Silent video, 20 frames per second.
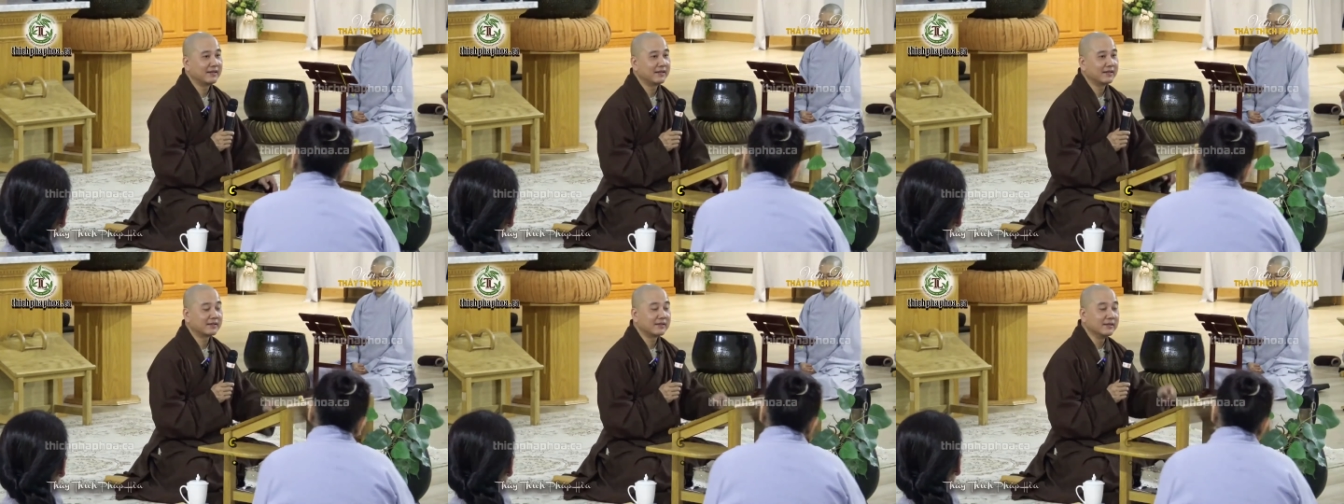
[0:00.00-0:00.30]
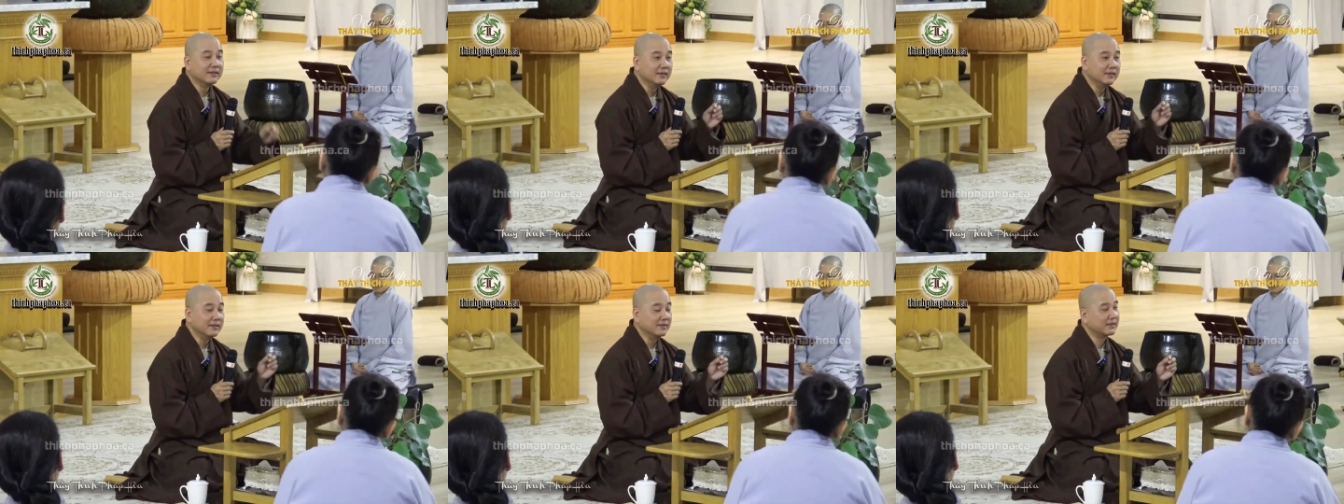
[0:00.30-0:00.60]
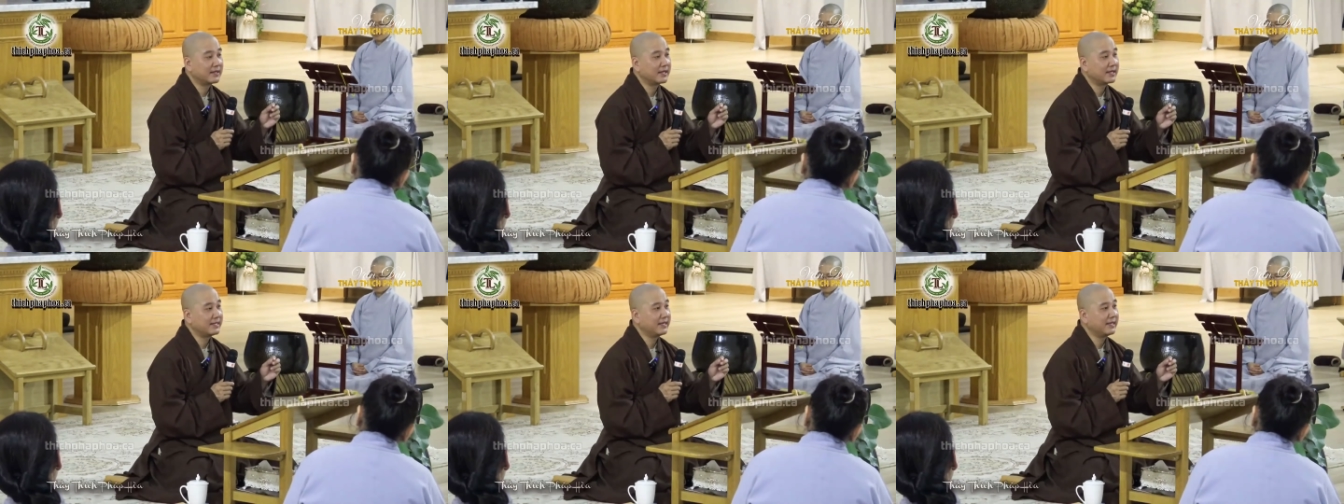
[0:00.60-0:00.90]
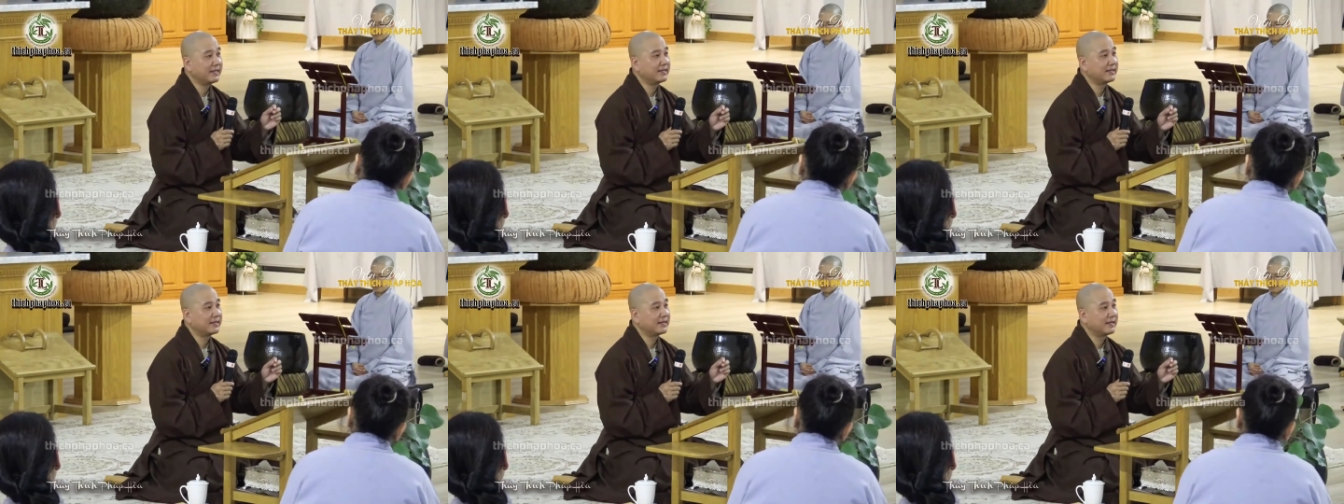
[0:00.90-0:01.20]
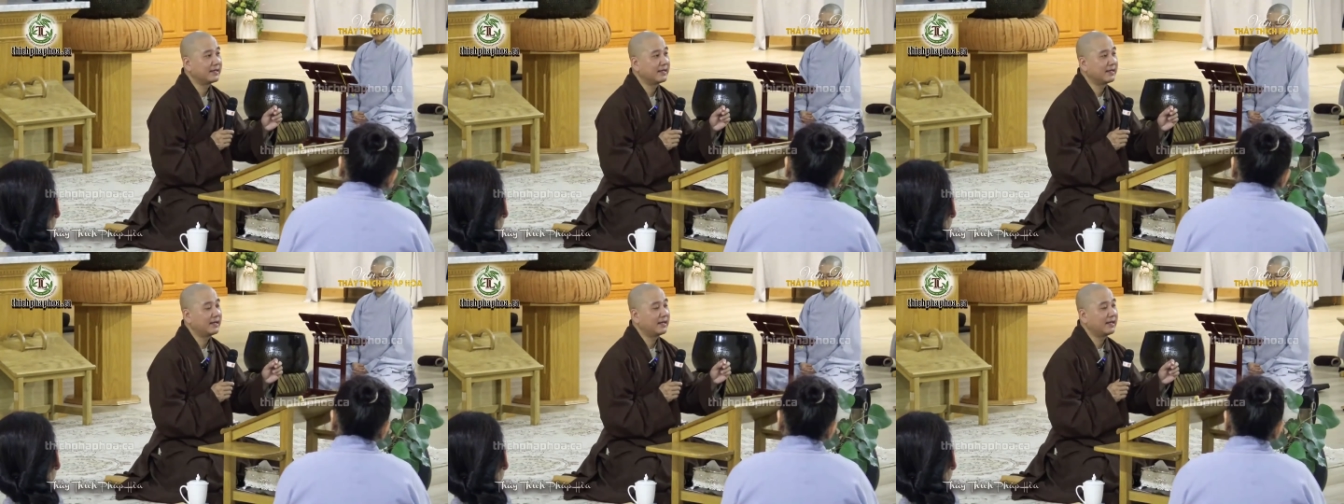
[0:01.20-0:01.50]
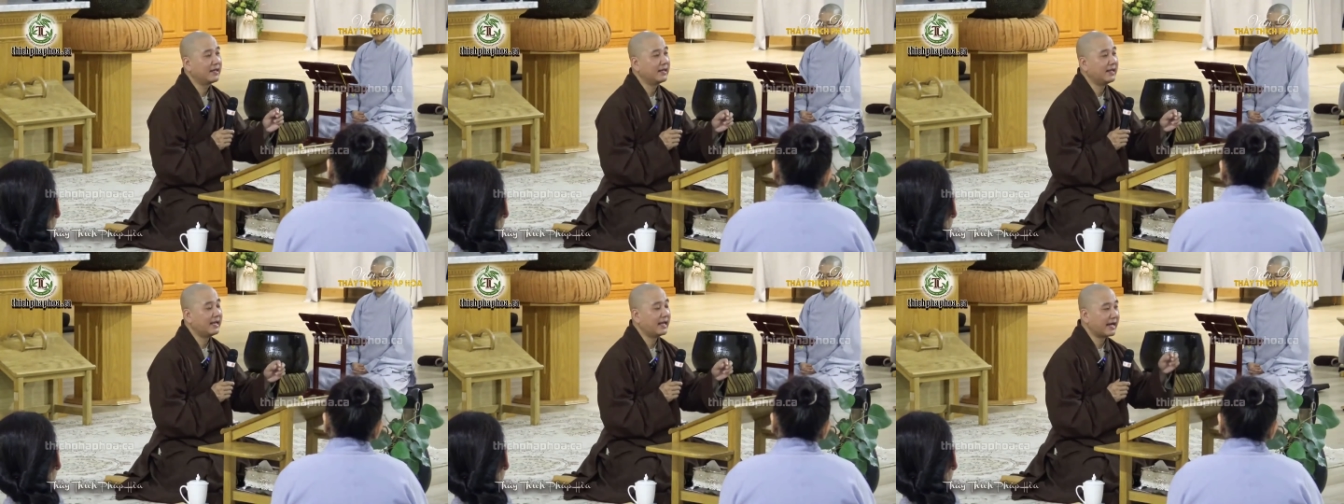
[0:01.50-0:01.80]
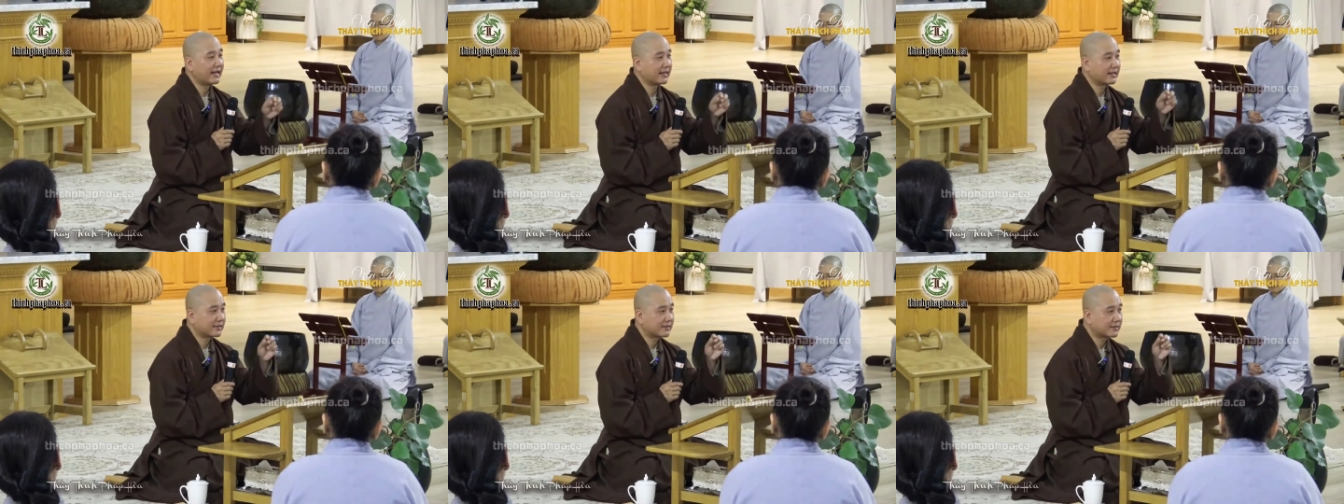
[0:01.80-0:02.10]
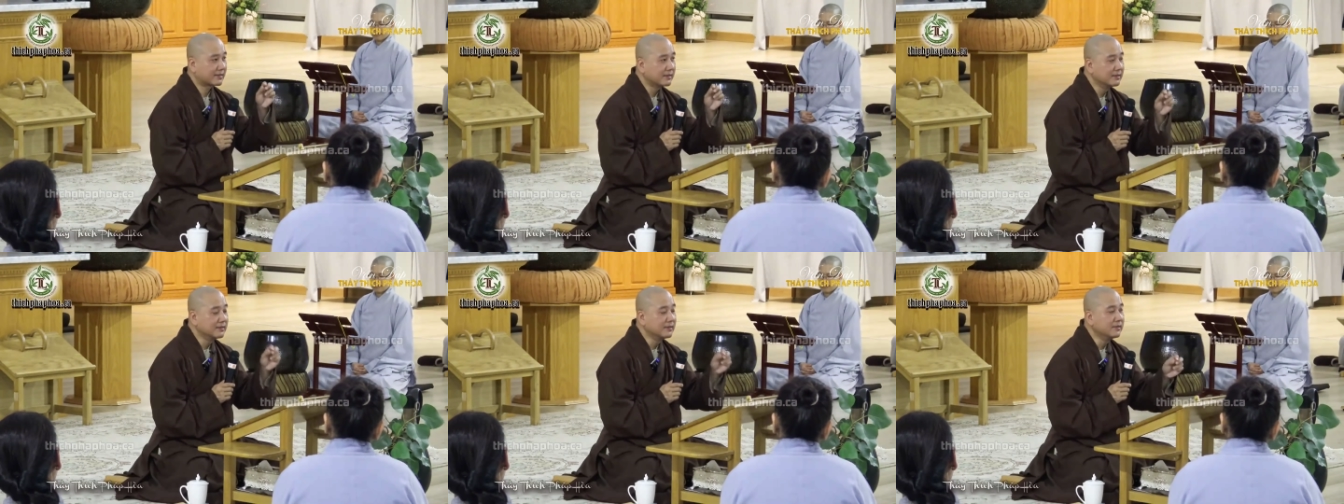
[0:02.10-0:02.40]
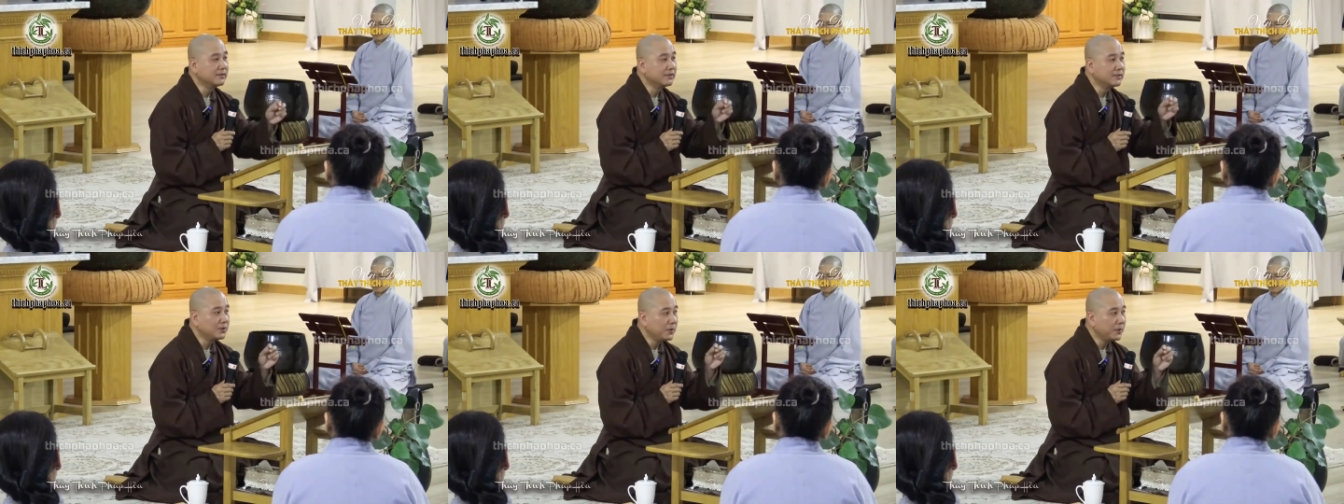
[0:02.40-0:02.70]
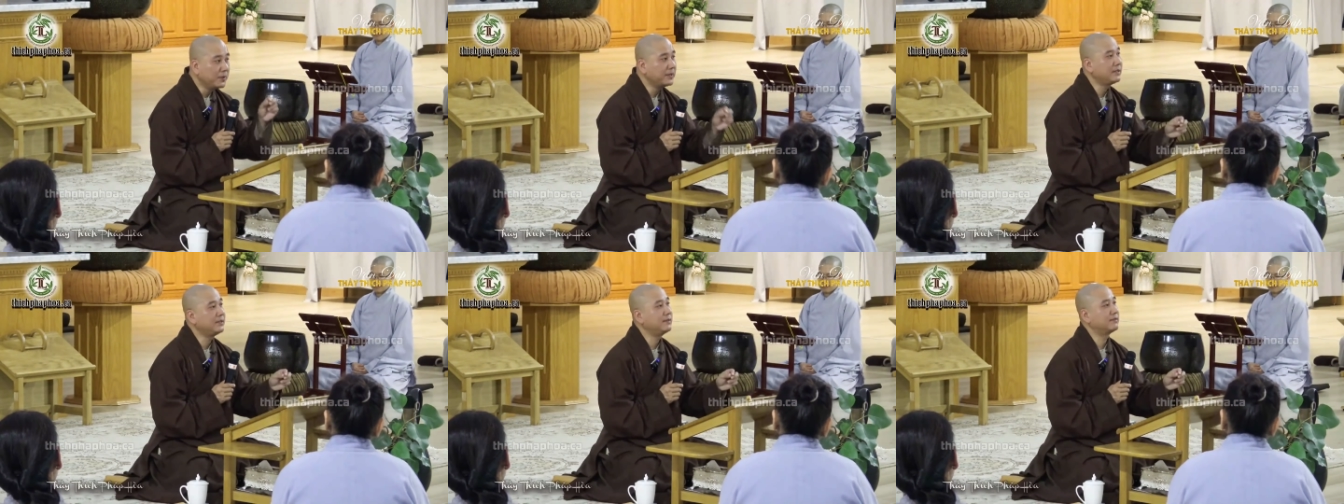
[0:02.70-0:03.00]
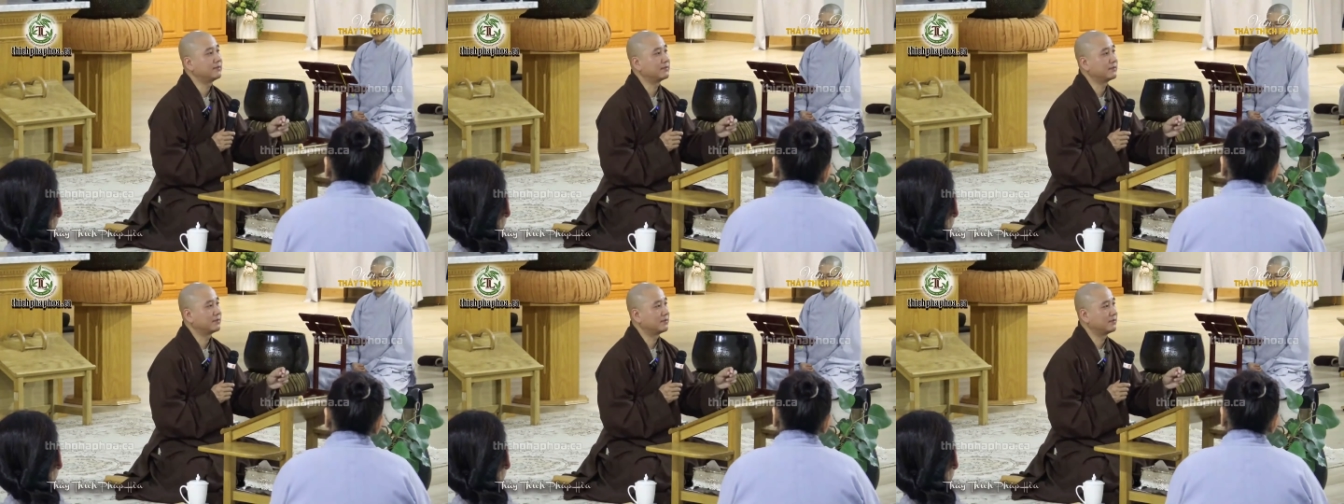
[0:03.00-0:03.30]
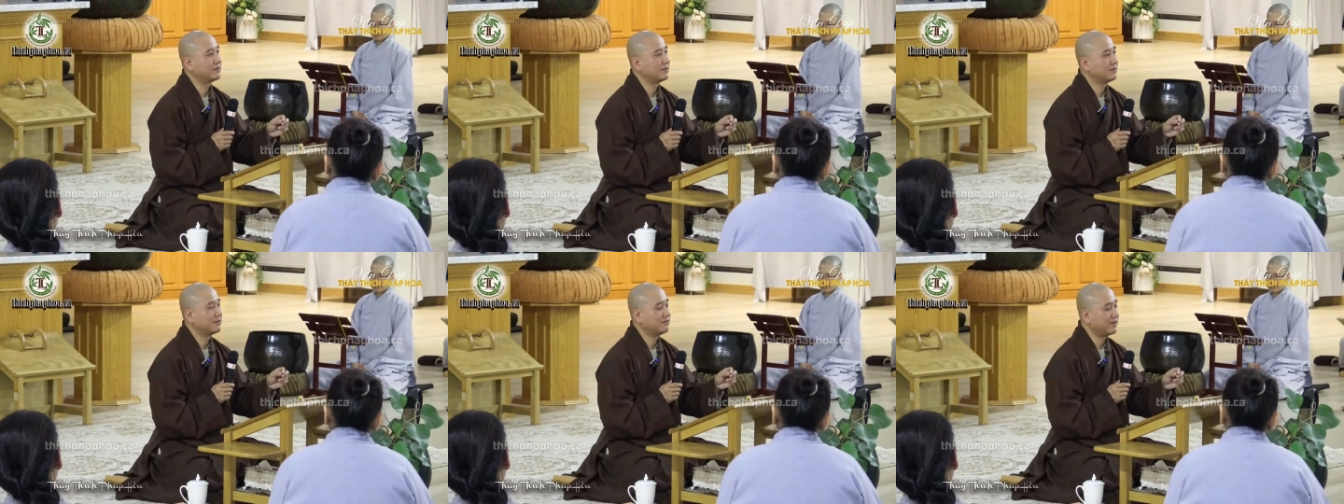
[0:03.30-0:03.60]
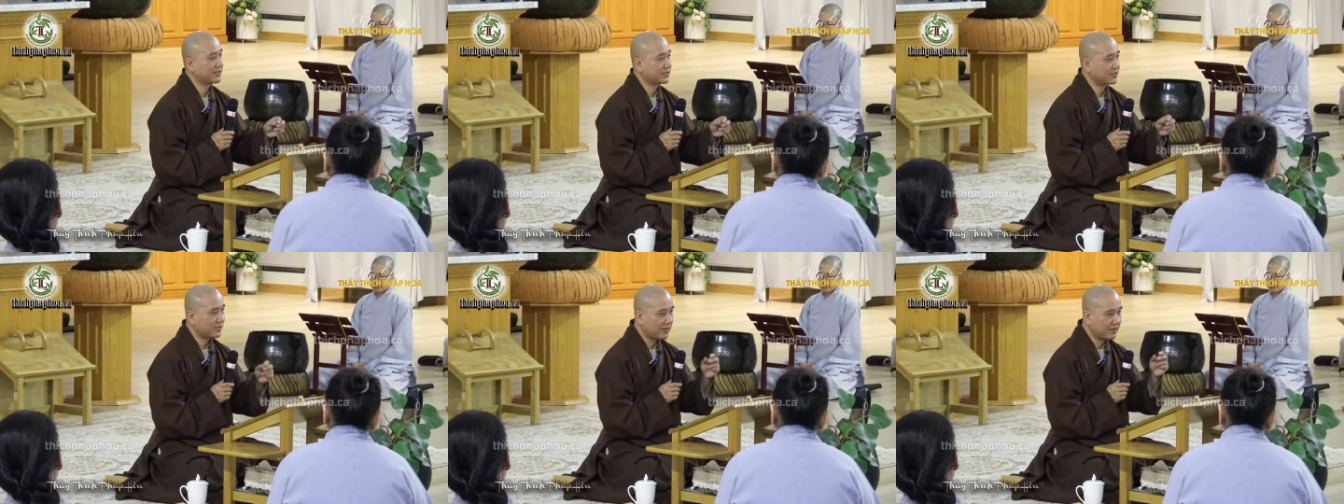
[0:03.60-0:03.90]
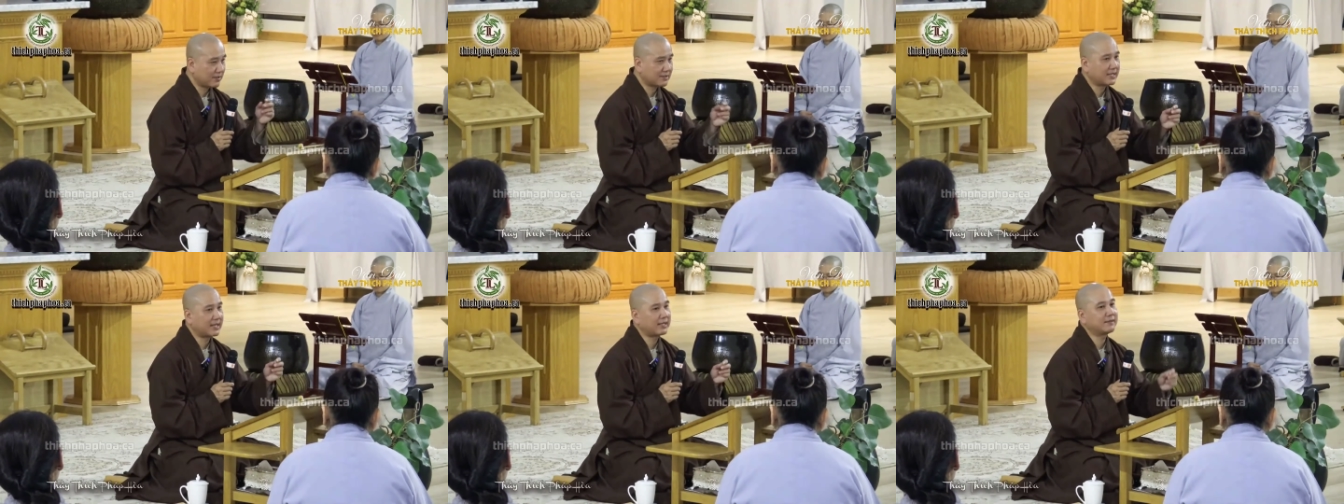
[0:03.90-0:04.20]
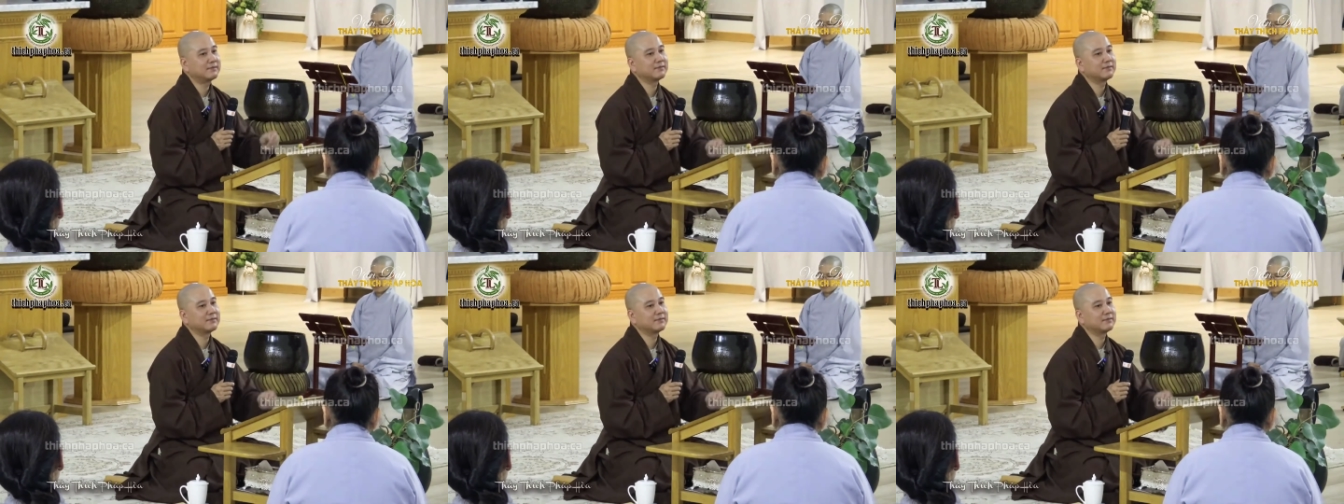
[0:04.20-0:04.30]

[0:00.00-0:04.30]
Tư lượng là gì? Là tư duy và so sánh.